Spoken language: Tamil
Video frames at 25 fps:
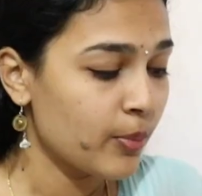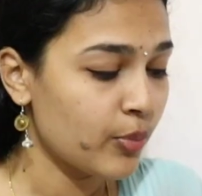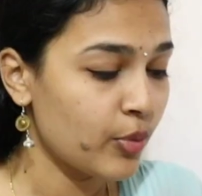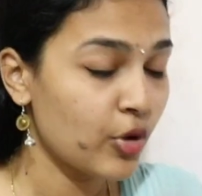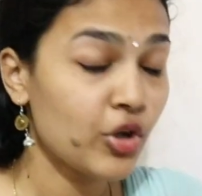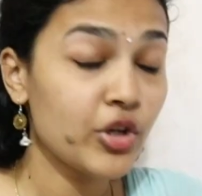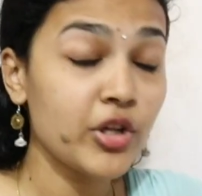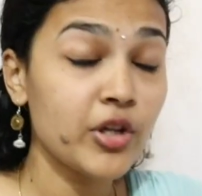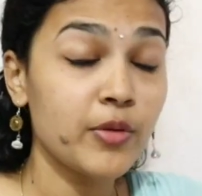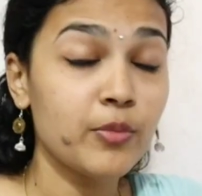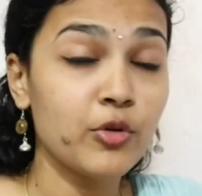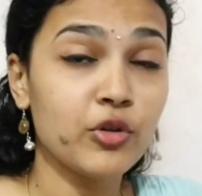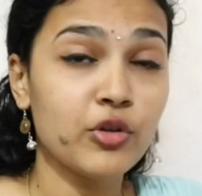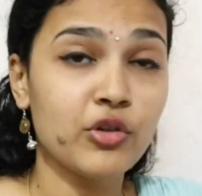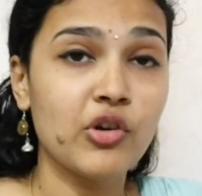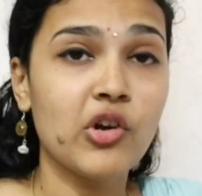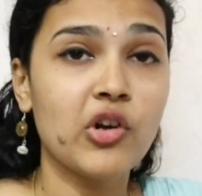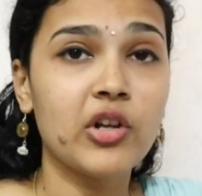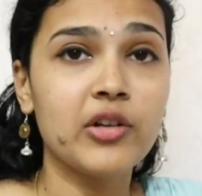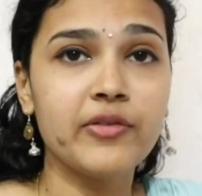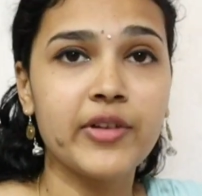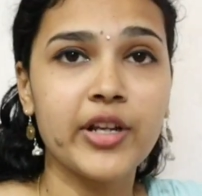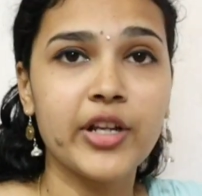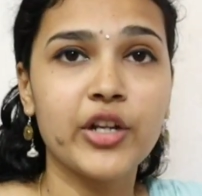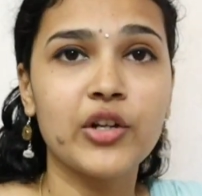போன புக்
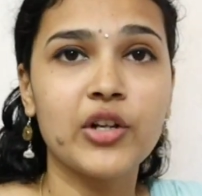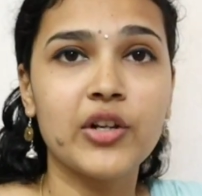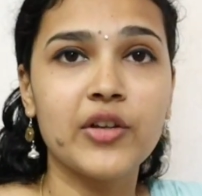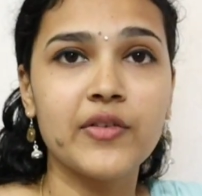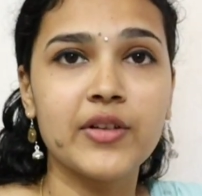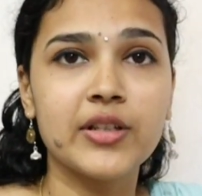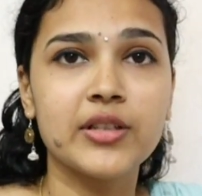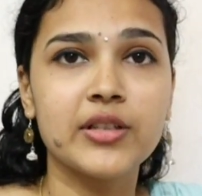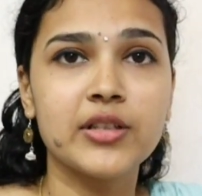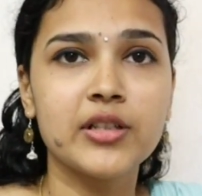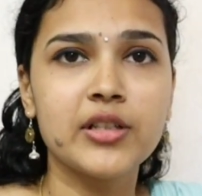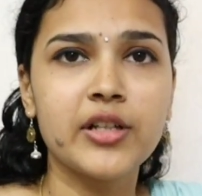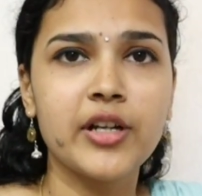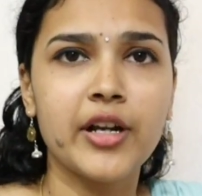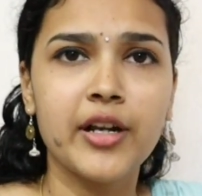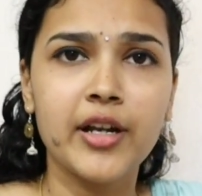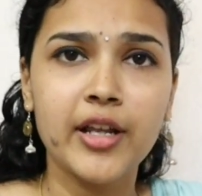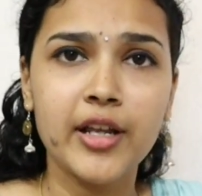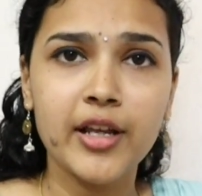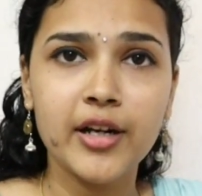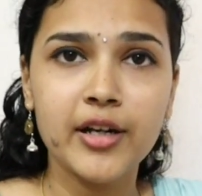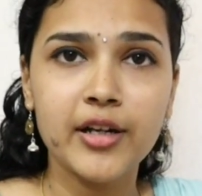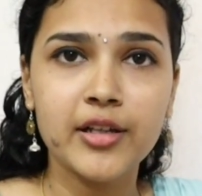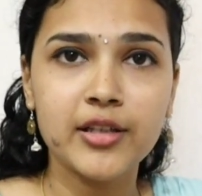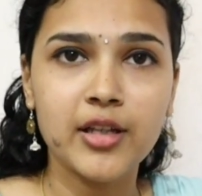ஹால் வீடியோவில் வந்து
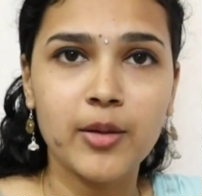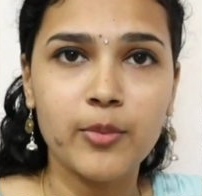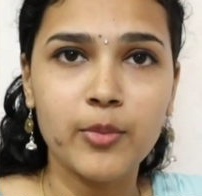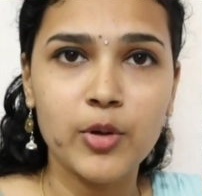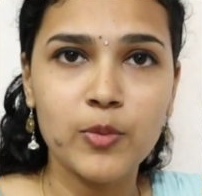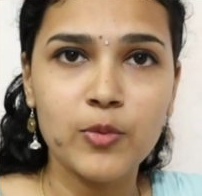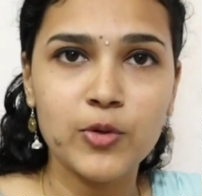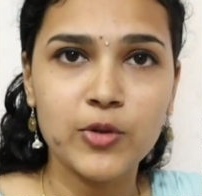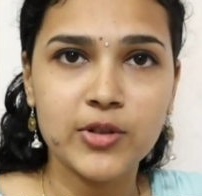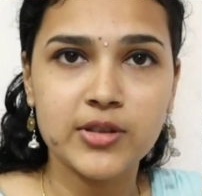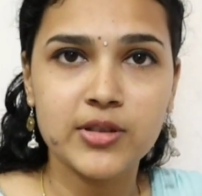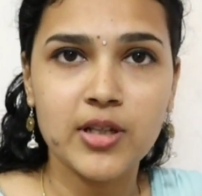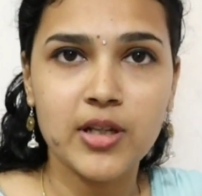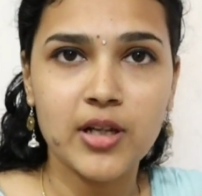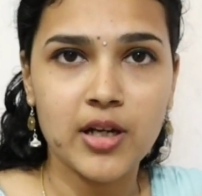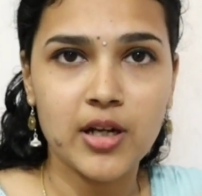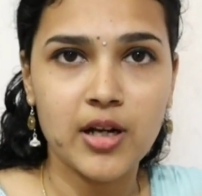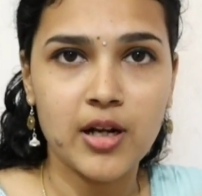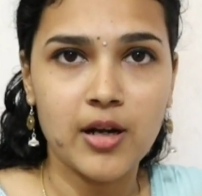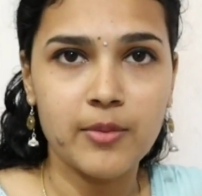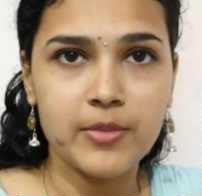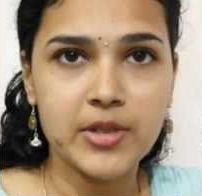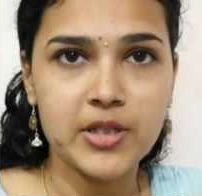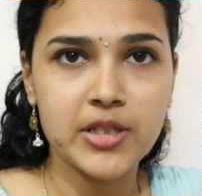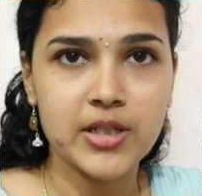ரெண்டே ரெண்டு தமிழ் புக்ஸ் தான்
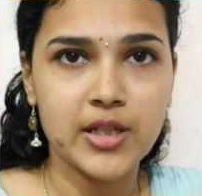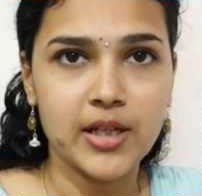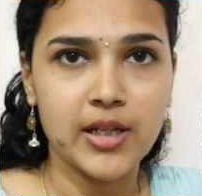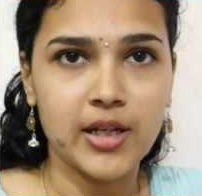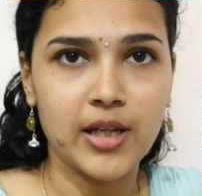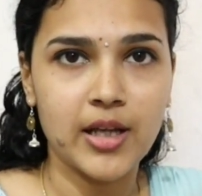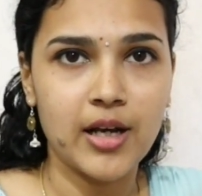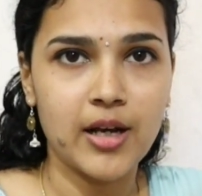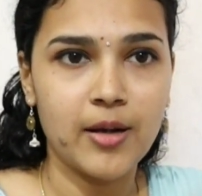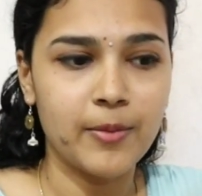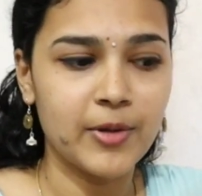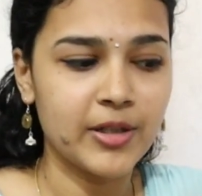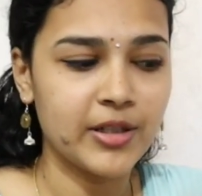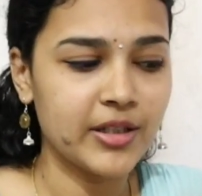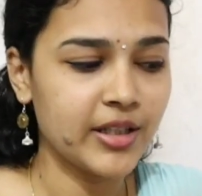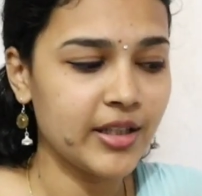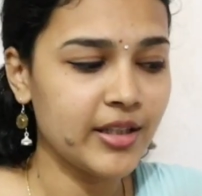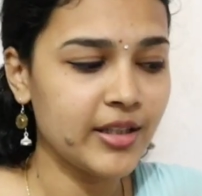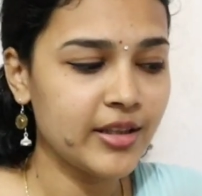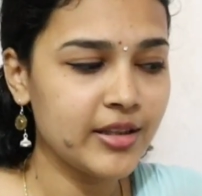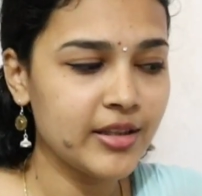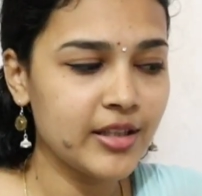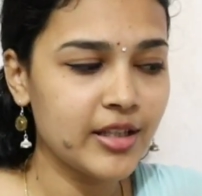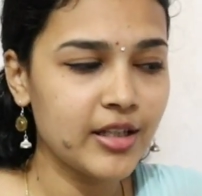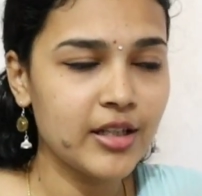நான் காமிச்சேன் இல்லையா பட்
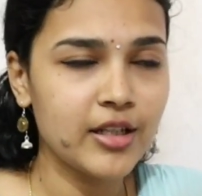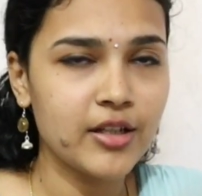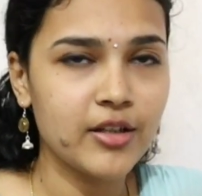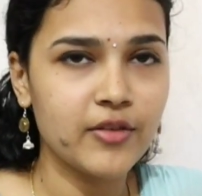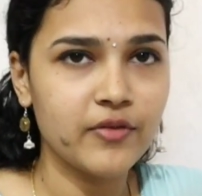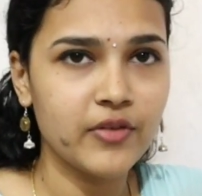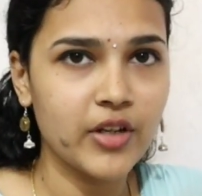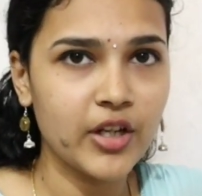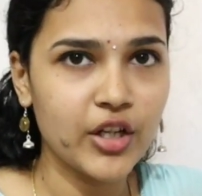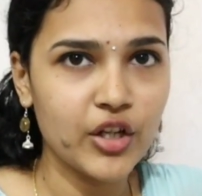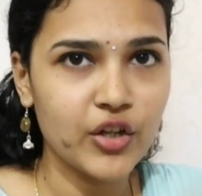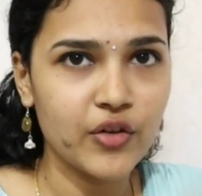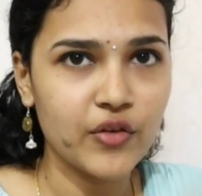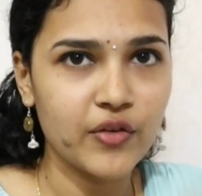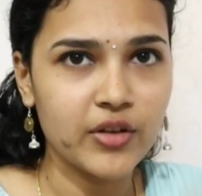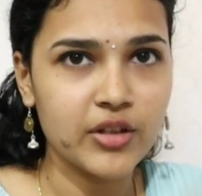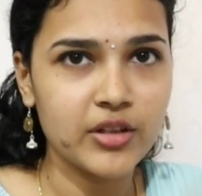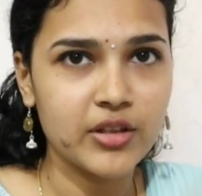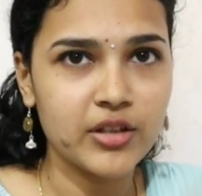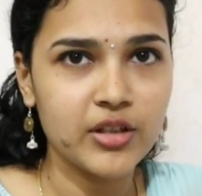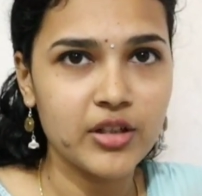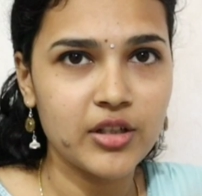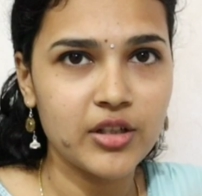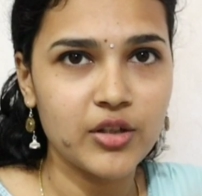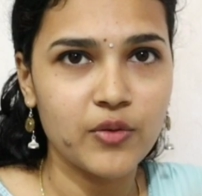இந்த வீடியோ
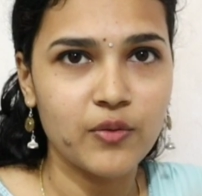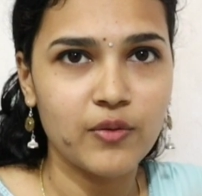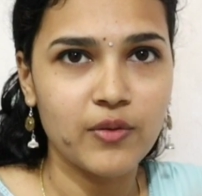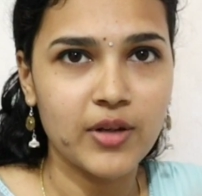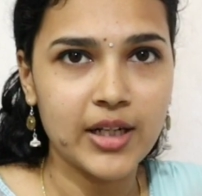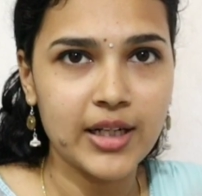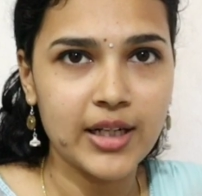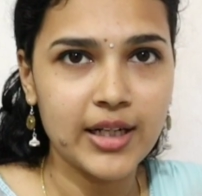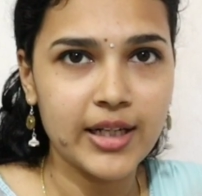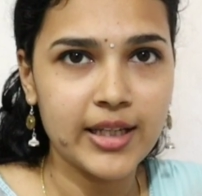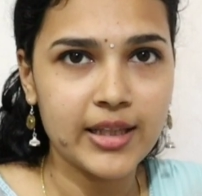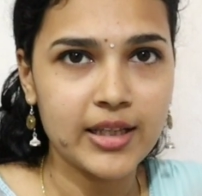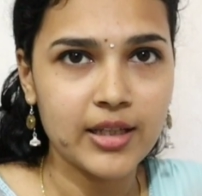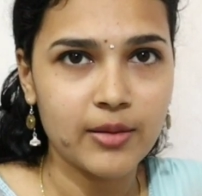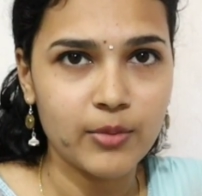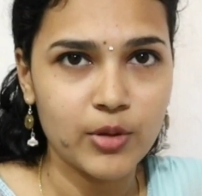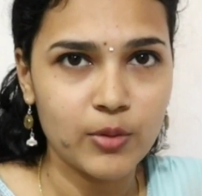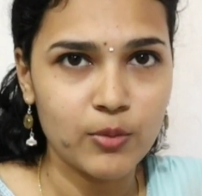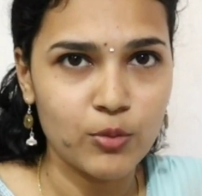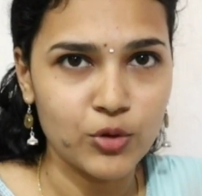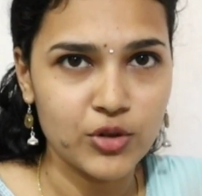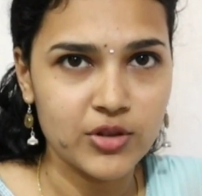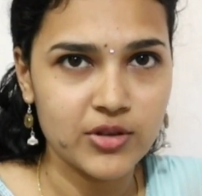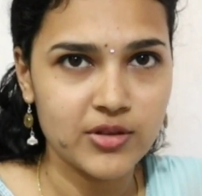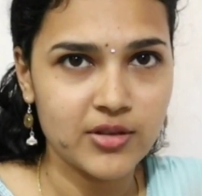வந்து ஒன்லி
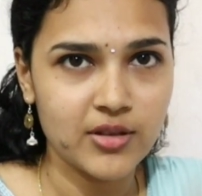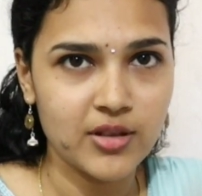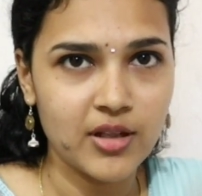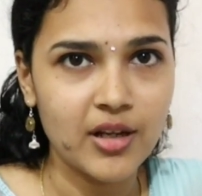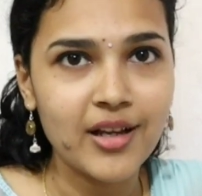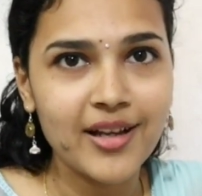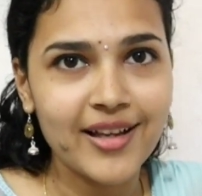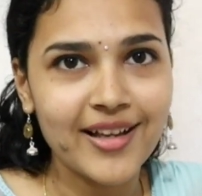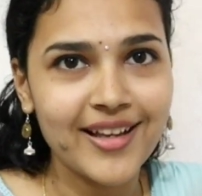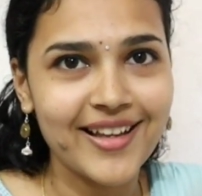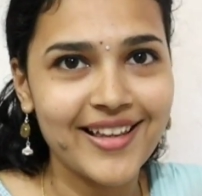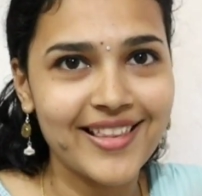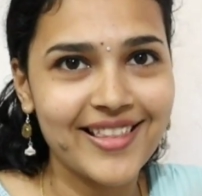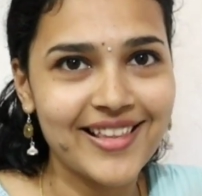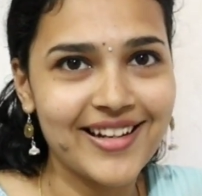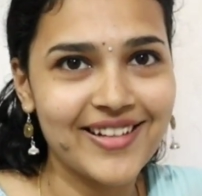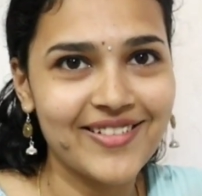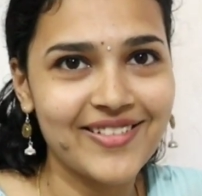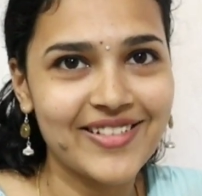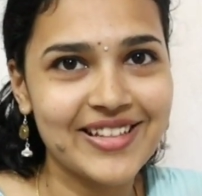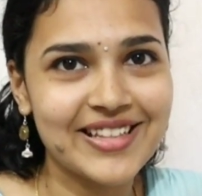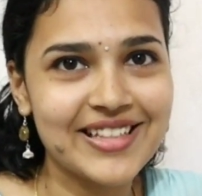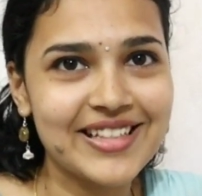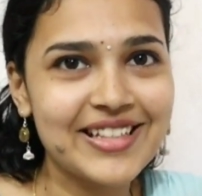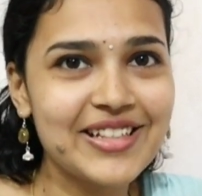தமிழ் புக்ஸ்
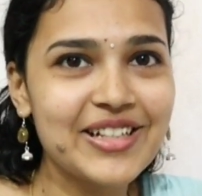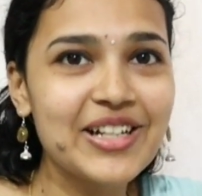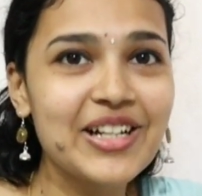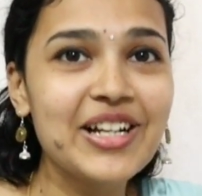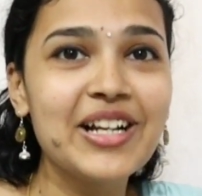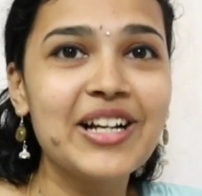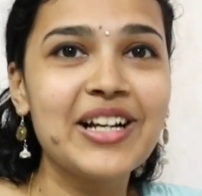இதில் வந்து